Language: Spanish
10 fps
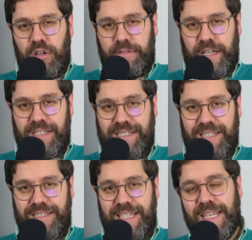
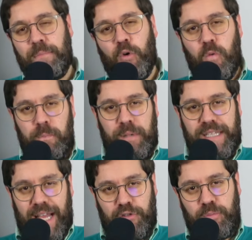francés y
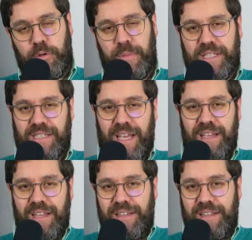cumplirá su promesa